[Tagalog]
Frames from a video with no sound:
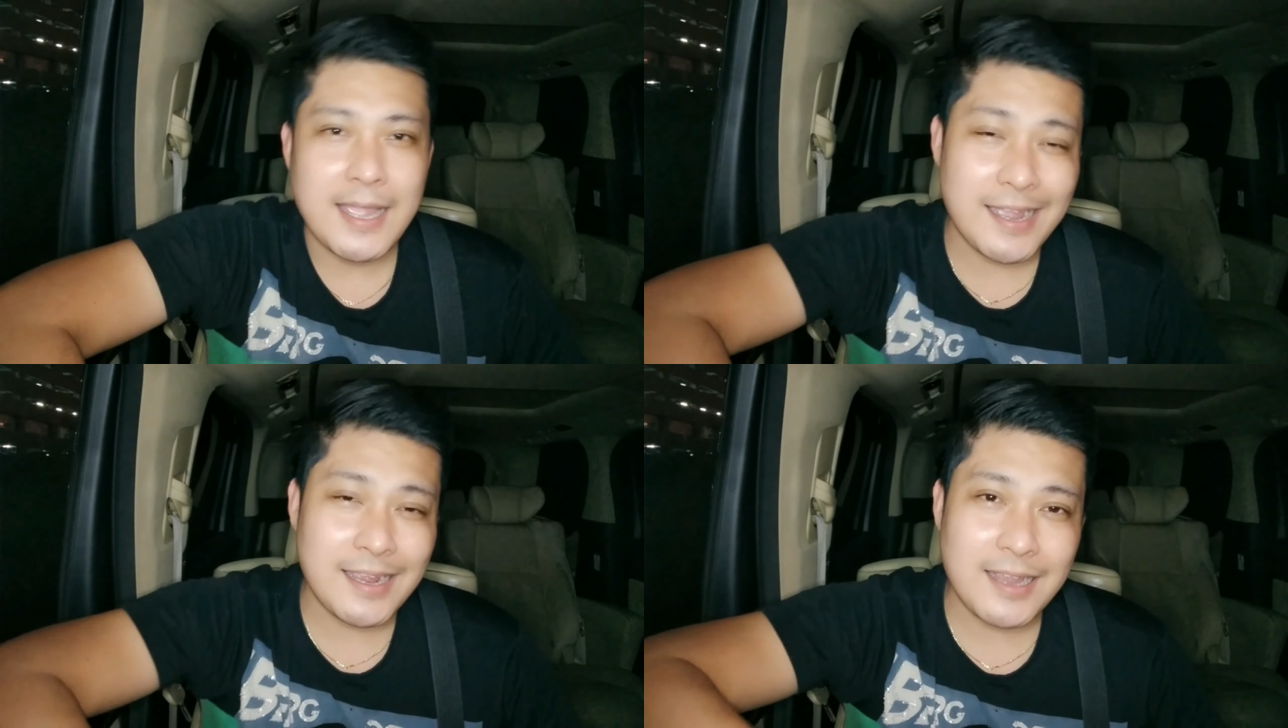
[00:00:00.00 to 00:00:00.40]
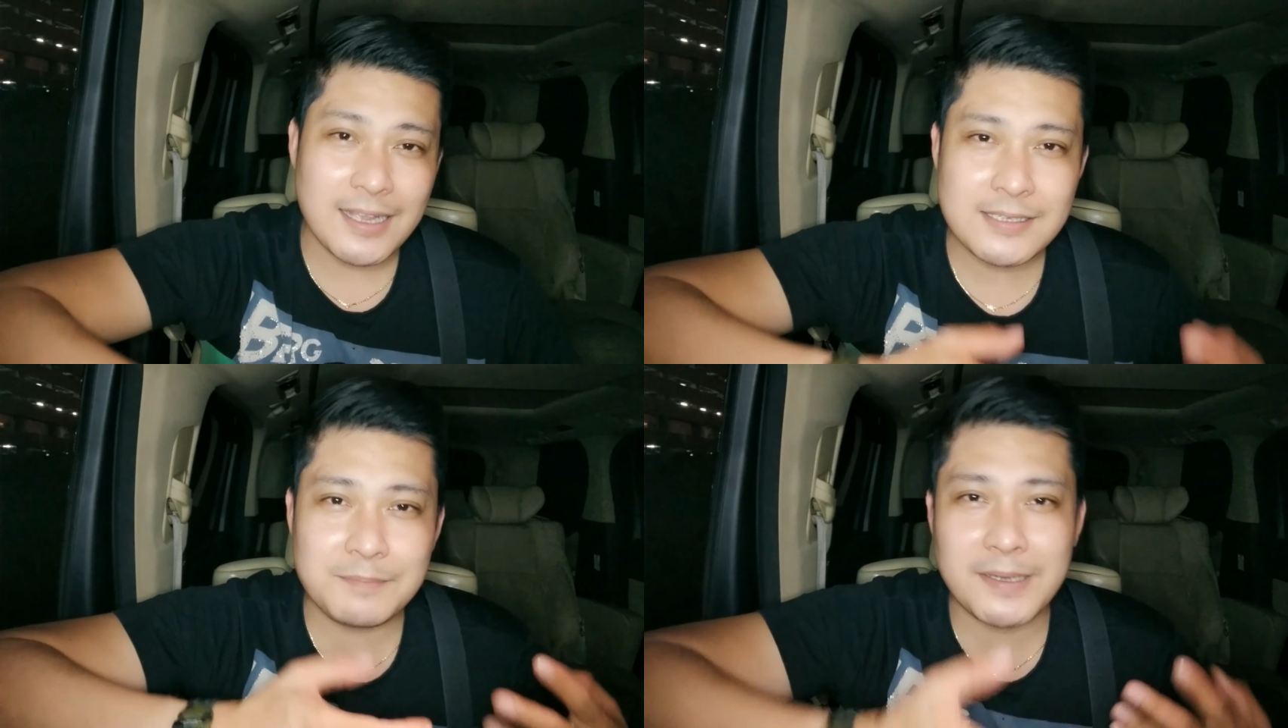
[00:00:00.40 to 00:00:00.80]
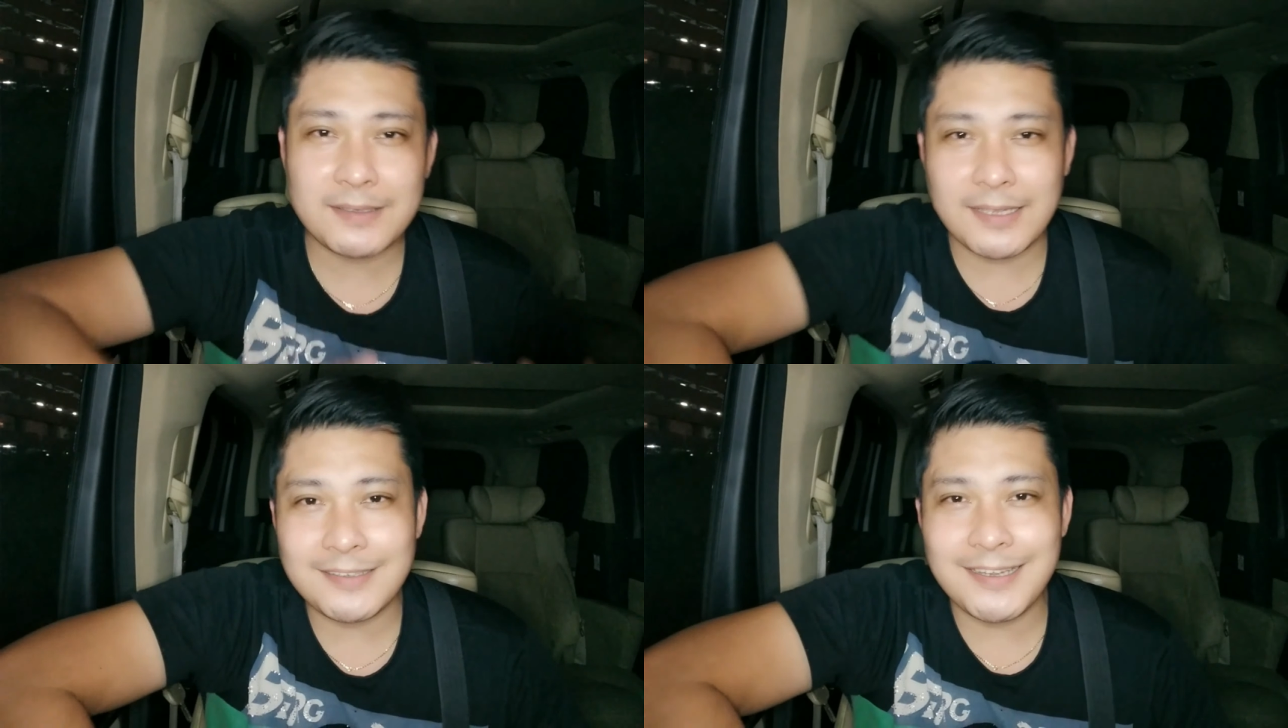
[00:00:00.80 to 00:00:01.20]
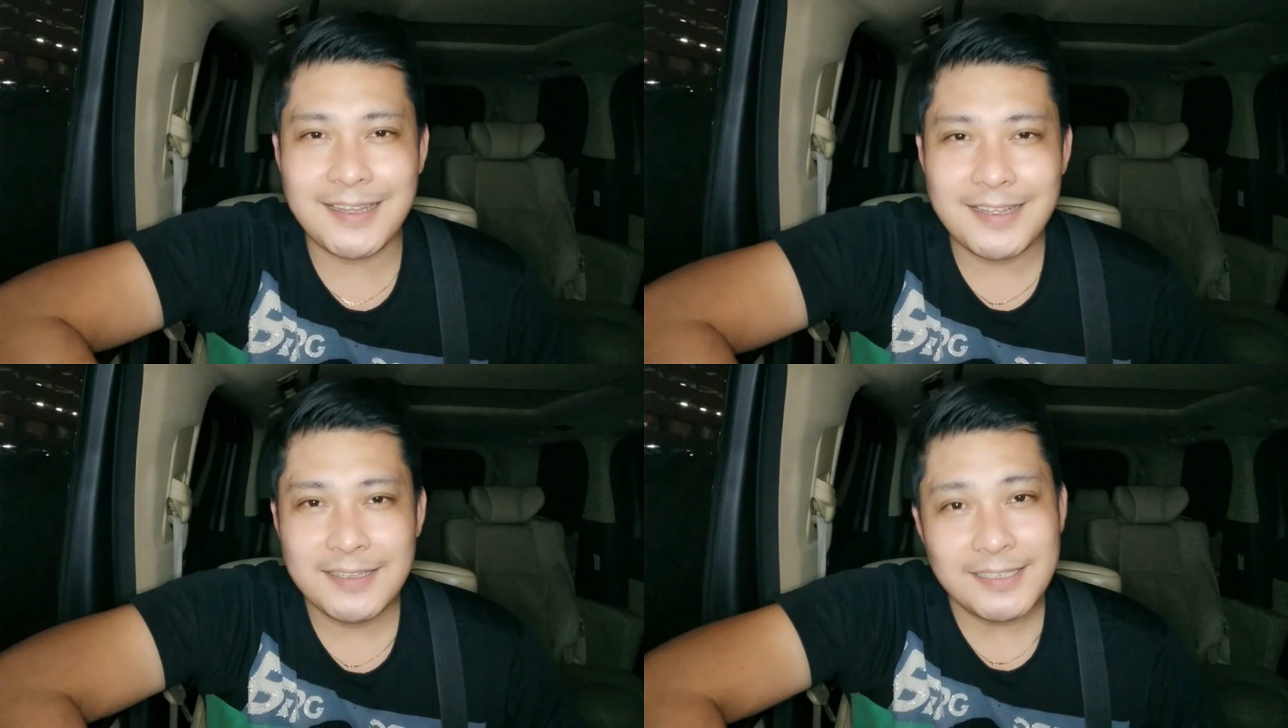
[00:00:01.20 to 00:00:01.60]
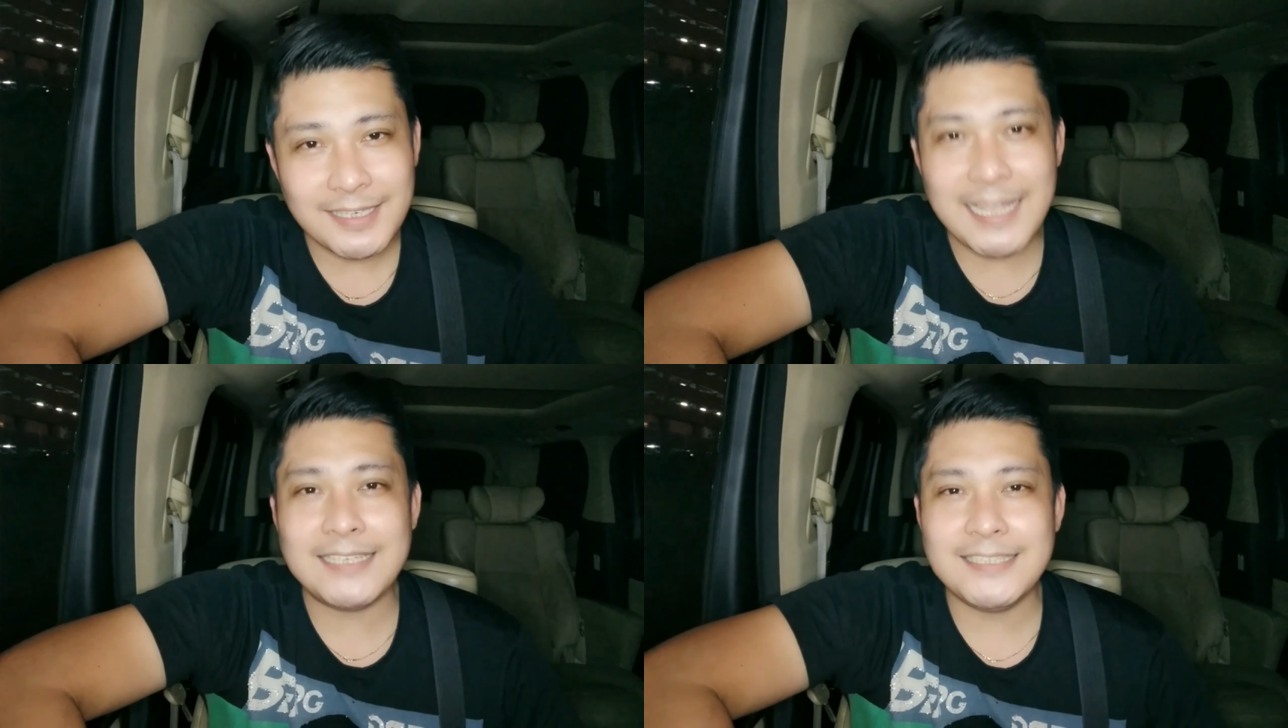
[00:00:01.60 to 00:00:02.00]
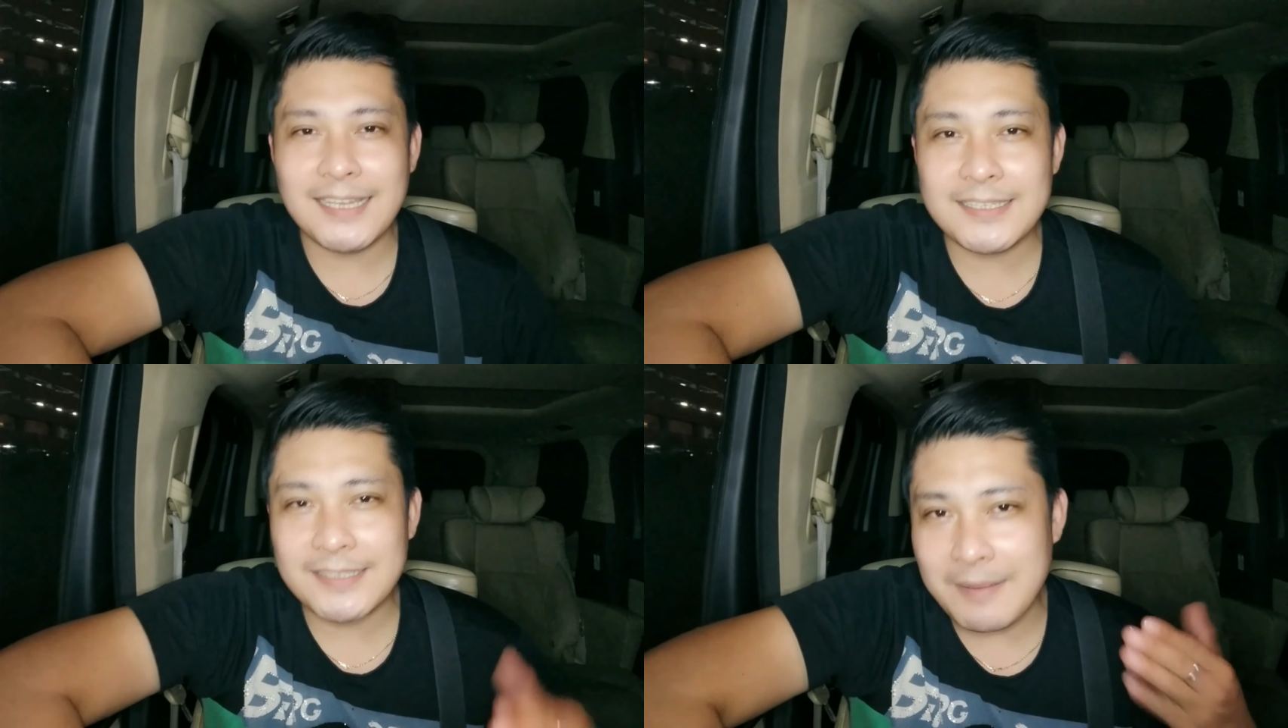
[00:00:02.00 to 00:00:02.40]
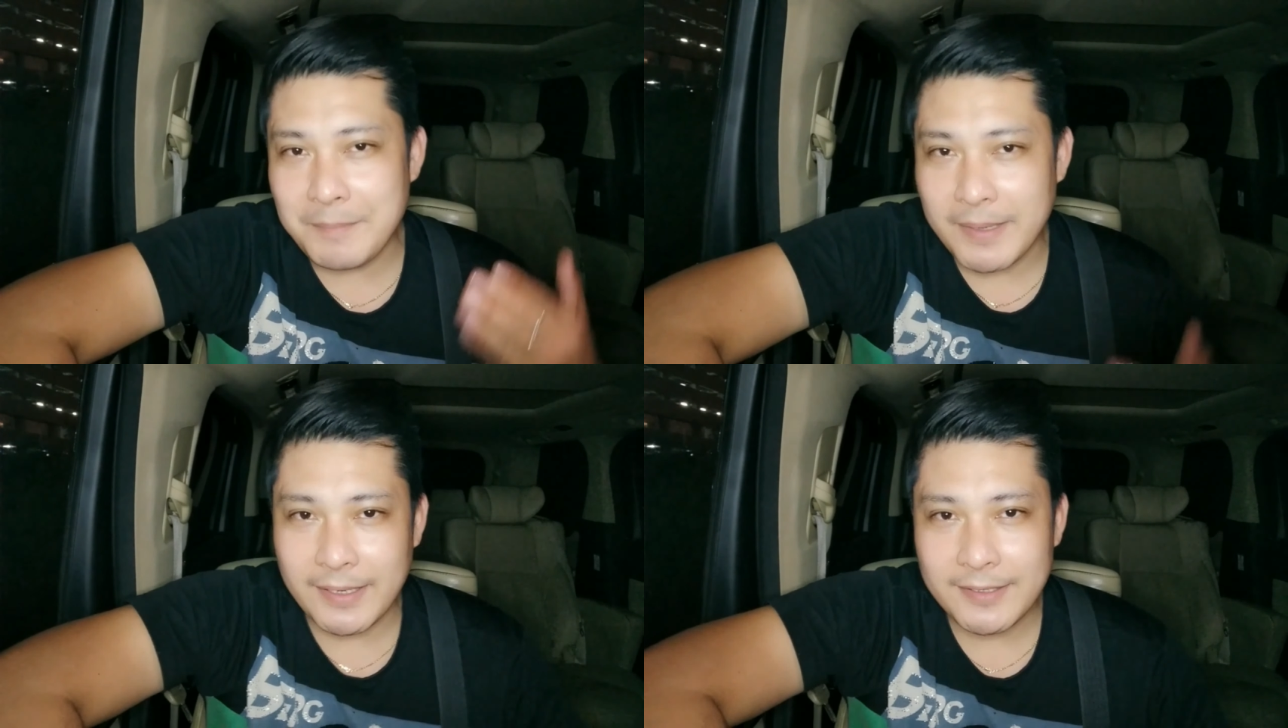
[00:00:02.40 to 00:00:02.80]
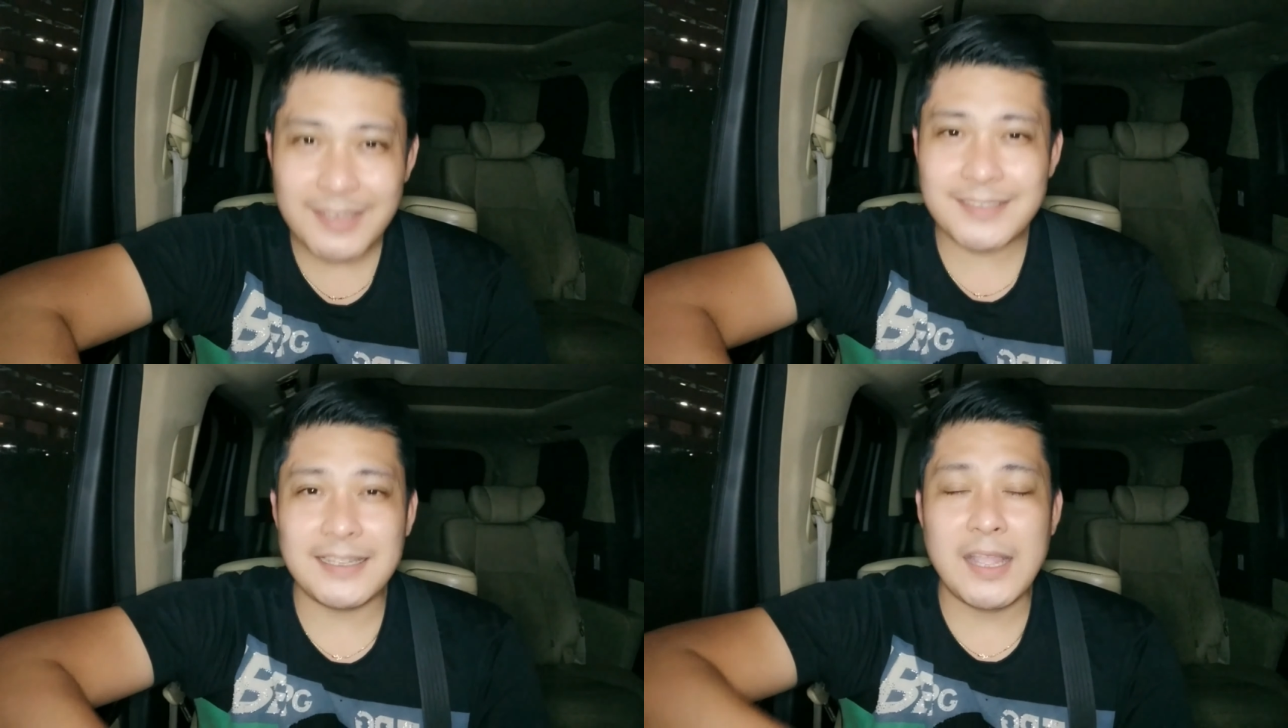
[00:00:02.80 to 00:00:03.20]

hanggang sa pagtanda. Ganyan ka pa rin.